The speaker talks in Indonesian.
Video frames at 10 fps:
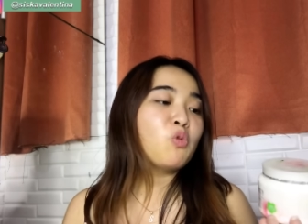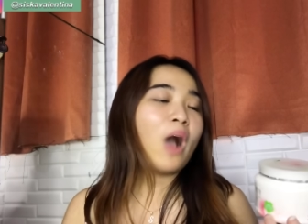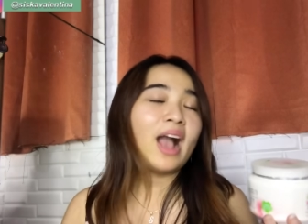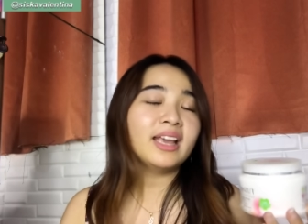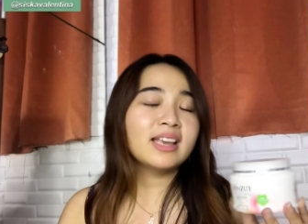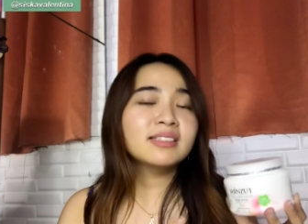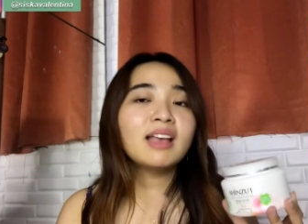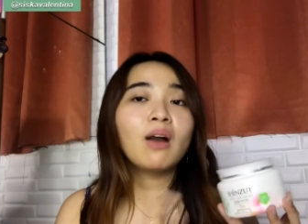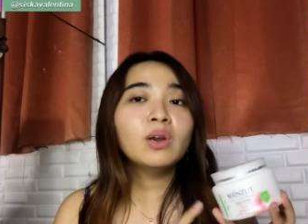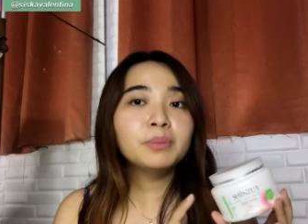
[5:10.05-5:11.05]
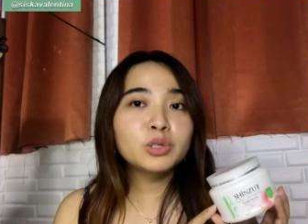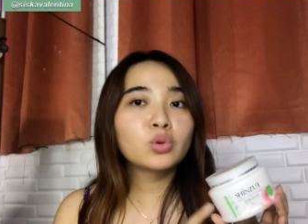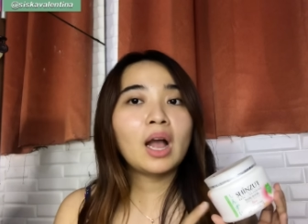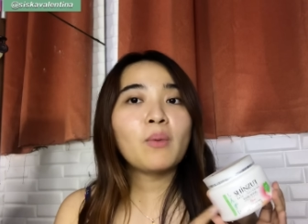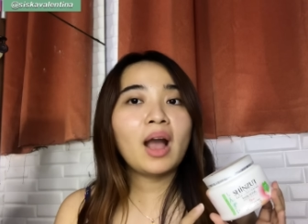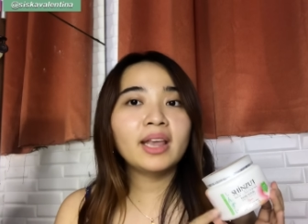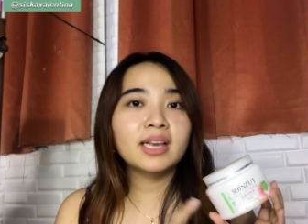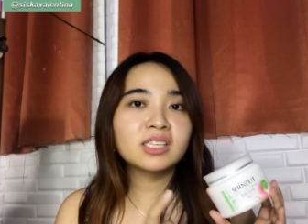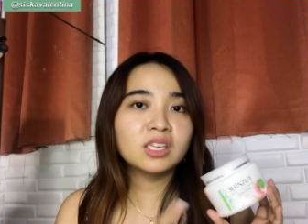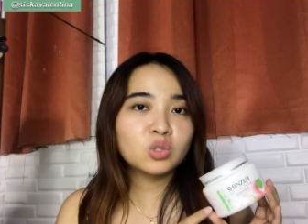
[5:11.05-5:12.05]
wanginya sih aku lebih suka wanginya
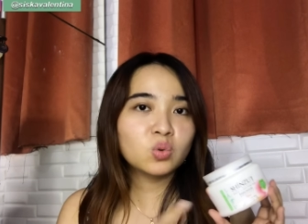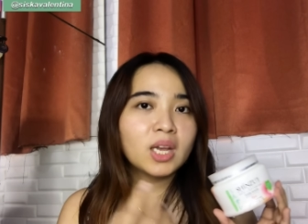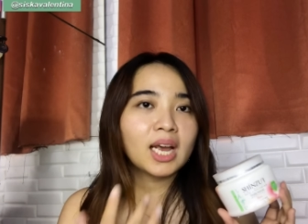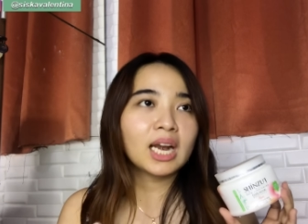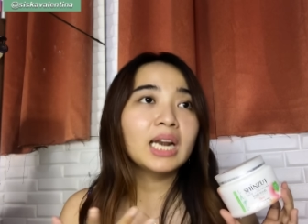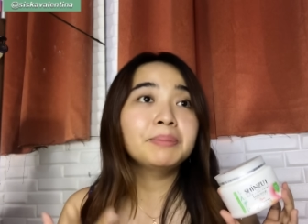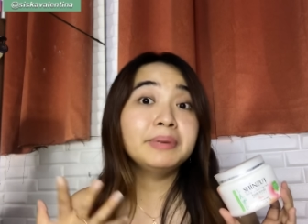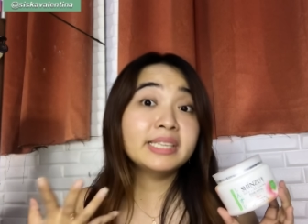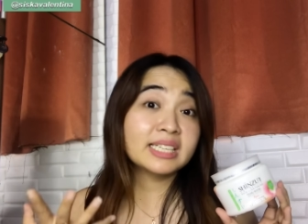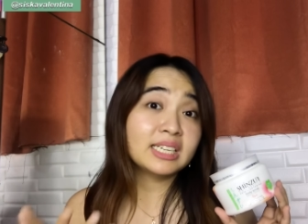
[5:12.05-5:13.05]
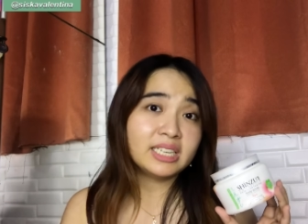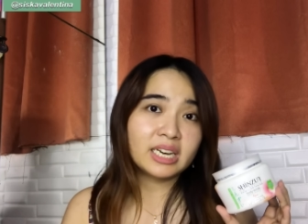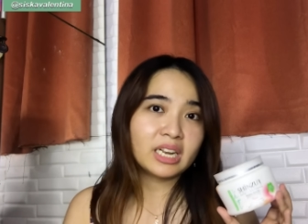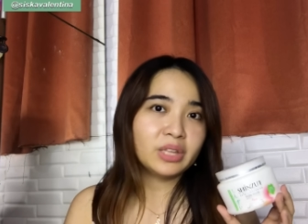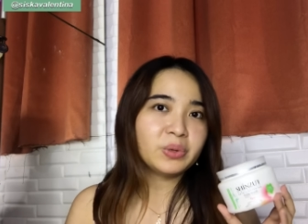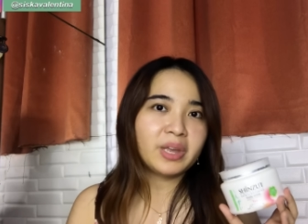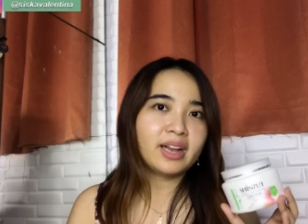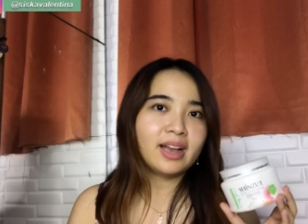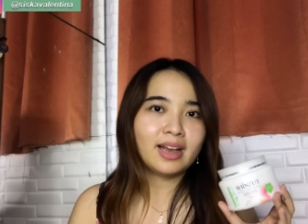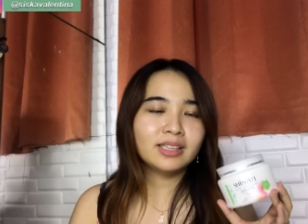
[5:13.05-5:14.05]
Shinsui karena lebih seger gitu ya
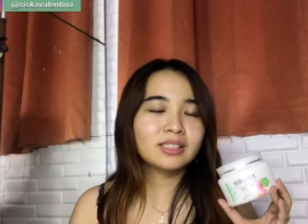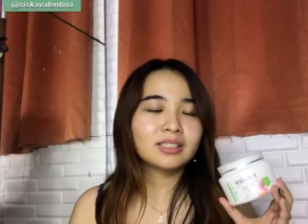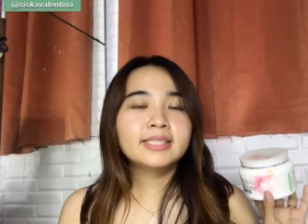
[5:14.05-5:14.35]
guys.